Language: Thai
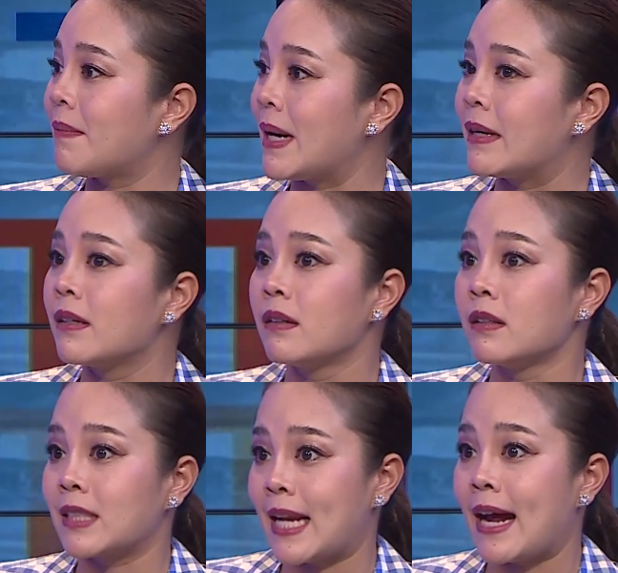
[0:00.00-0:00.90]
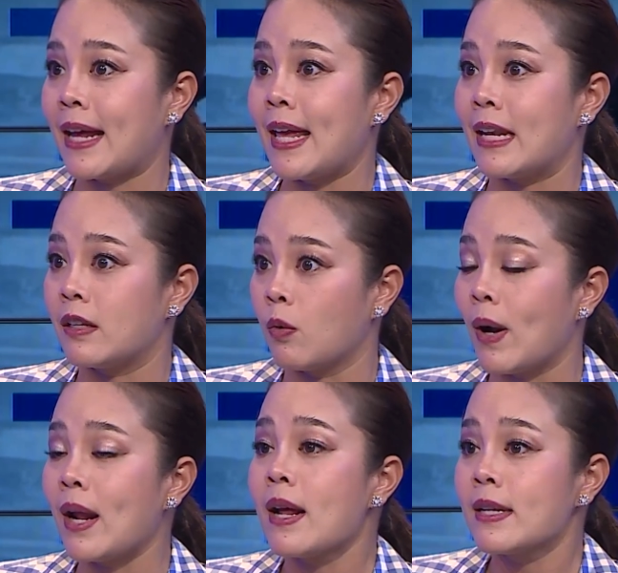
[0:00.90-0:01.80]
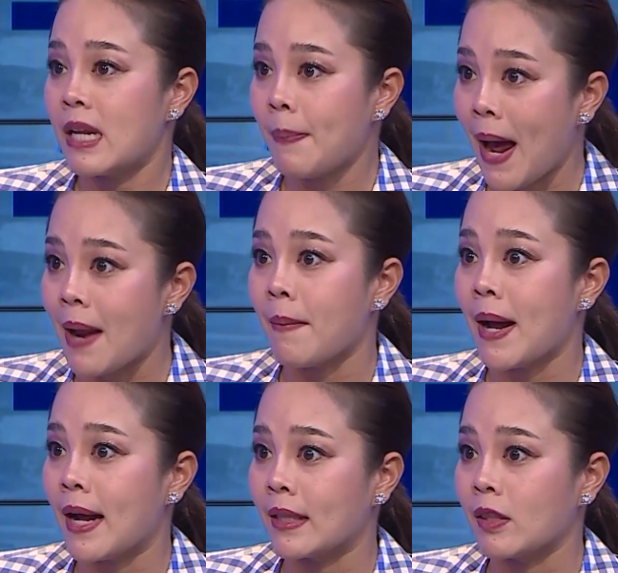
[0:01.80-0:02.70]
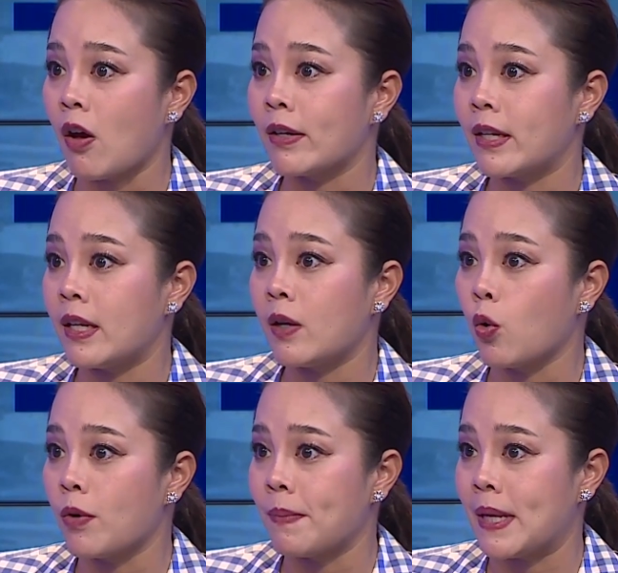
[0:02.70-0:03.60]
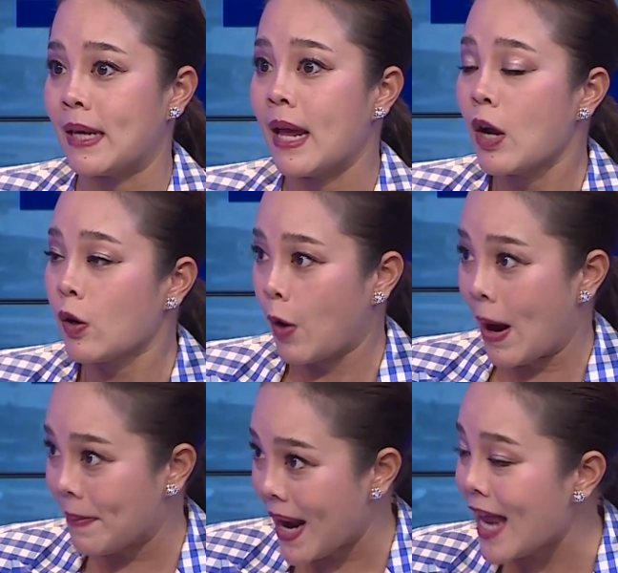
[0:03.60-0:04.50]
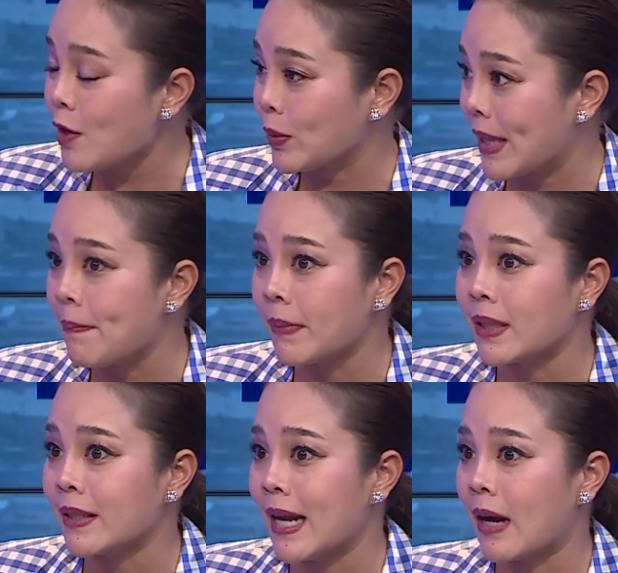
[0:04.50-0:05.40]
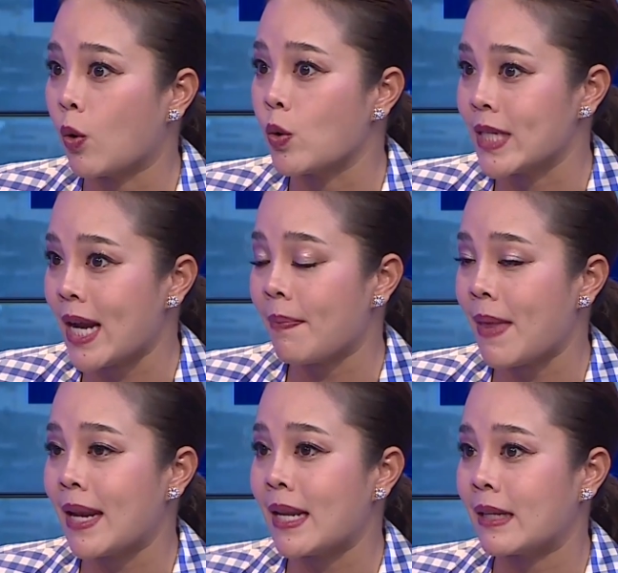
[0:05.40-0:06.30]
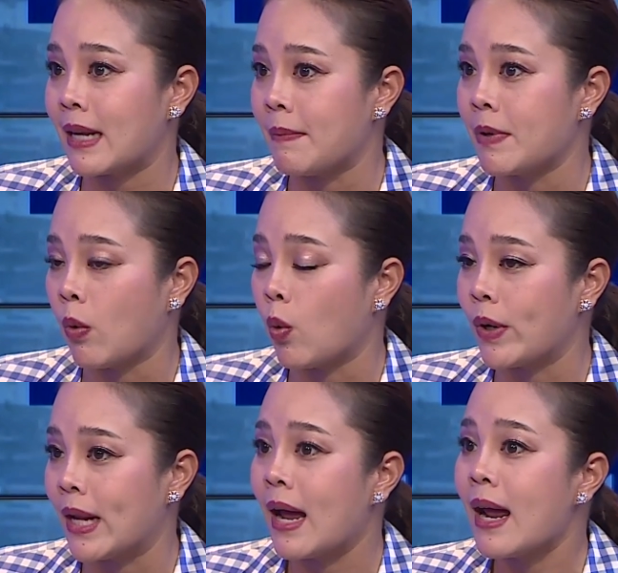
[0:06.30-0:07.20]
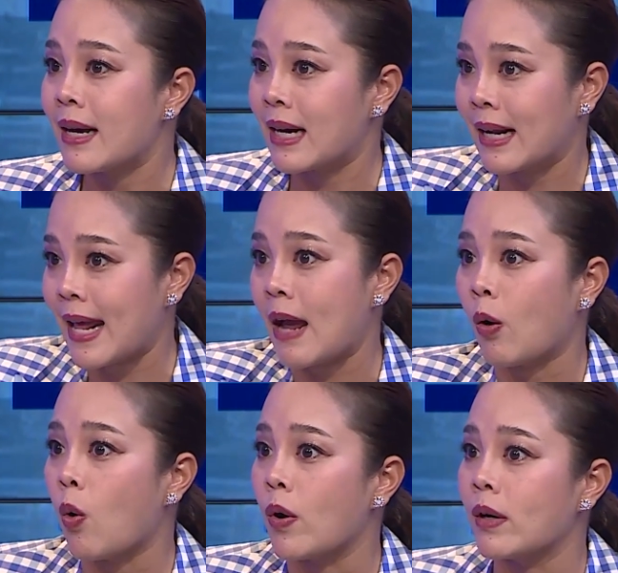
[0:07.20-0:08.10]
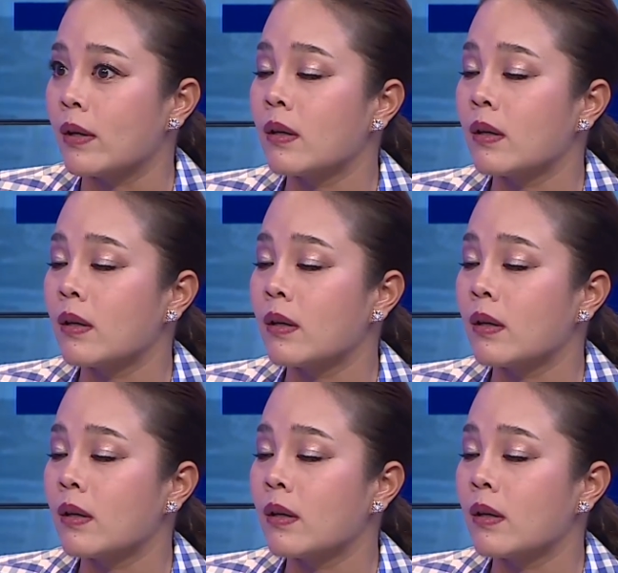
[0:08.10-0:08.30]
มันคือแสดงให้เห็นถึงว่าที่ผ่านมาตอนที่คุณมีอำนาจเต็มมือเนี่ย คุณใช้อำนาจในในมือของคุณเนี่ยรังแกไม่ผมถ